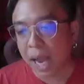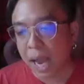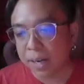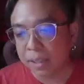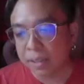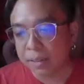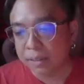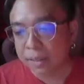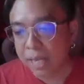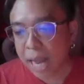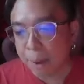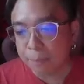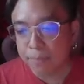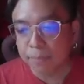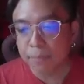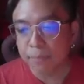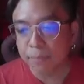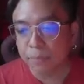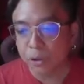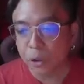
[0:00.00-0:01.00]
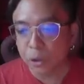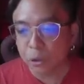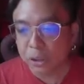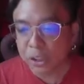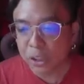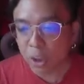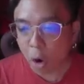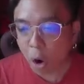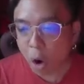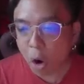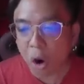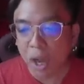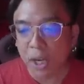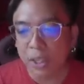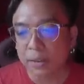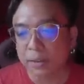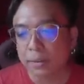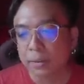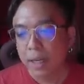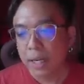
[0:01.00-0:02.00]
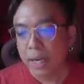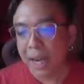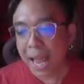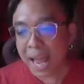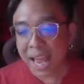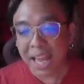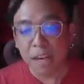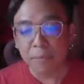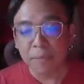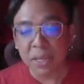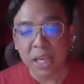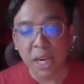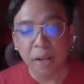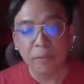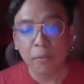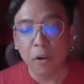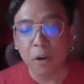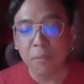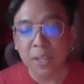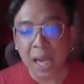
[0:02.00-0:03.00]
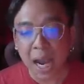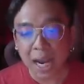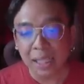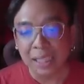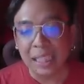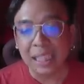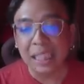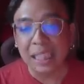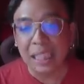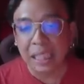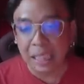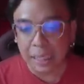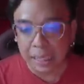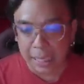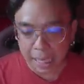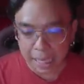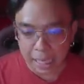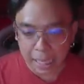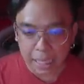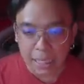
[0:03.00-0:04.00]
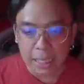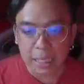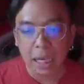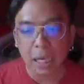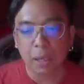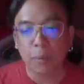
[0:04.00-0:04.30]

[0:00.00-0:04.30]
กันดั้มยูนิคอนและแอนิเมชันฟอร์มยักษ์อีก หลาย ๆ เรื่อ